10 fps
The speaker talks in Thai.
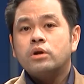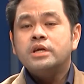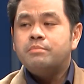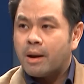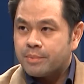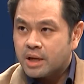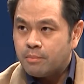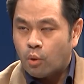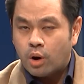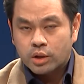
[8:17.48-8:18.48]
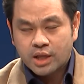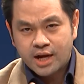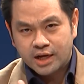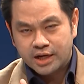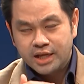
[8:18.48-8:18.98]
นคิดแบบนี้ก็บอกว่าถ้า
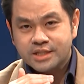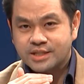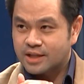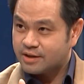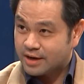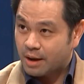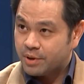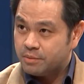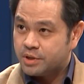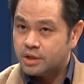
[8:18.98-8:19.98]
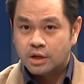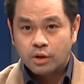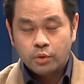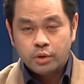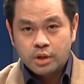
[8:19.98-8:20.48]
เกิดหนี้สาธารณะเพิ่มขึ้น
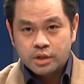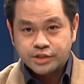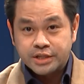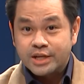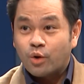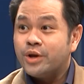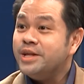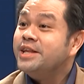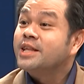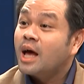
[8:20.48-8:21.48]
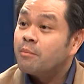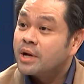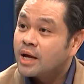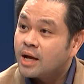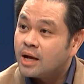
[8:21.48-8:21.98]
สิ่งที่เขาฮิตทำ
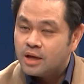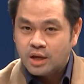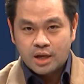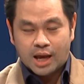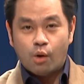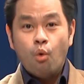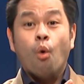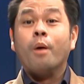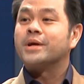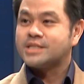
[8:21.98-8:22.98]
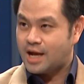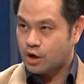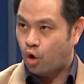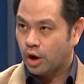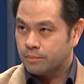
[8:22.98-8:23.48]
กันนะฮะเอาหัวประชา
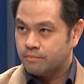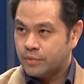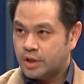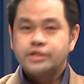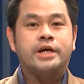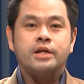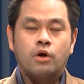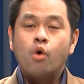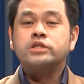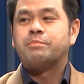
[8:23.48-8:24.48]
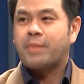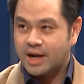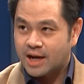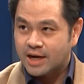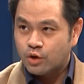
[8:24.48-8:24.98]
กรเช่นหกสิบแป
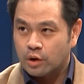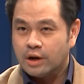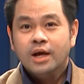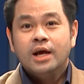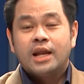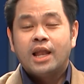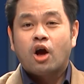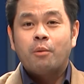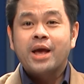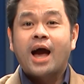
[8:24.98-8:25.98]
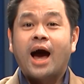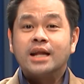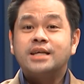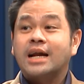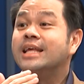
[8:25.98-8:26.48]
ดล้านคนแล้วก็ไปหา
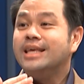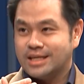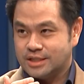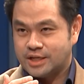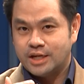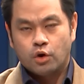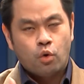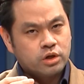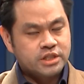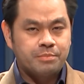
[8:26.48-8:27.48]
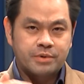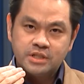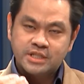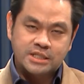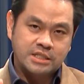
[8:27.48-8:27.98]
รจากหนี้เช่นหกสิบหรื
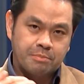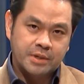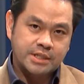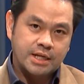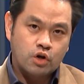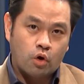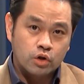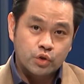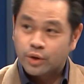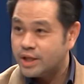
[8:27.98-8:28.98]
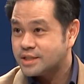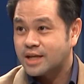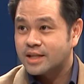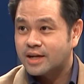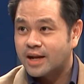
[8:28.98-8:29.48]
อ เจ็ดสิบเปอร์เซ็นต์ ของตัวหนี้
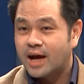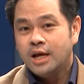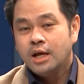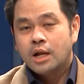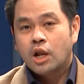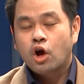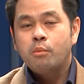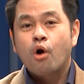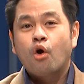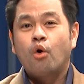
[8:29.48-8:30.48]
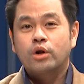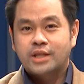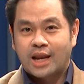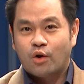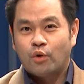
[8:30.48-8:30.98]
สาธารณะแล้วก็บอกคน
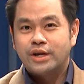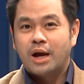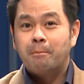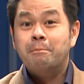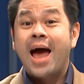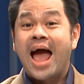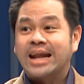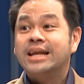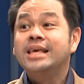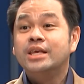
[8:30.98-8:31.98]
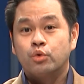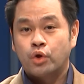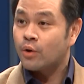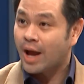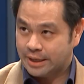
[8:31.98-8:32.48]
แต่ละคนเนี่ยแบกหนี้อยู่
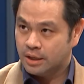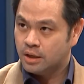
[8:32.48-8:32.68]
เท่าไหร่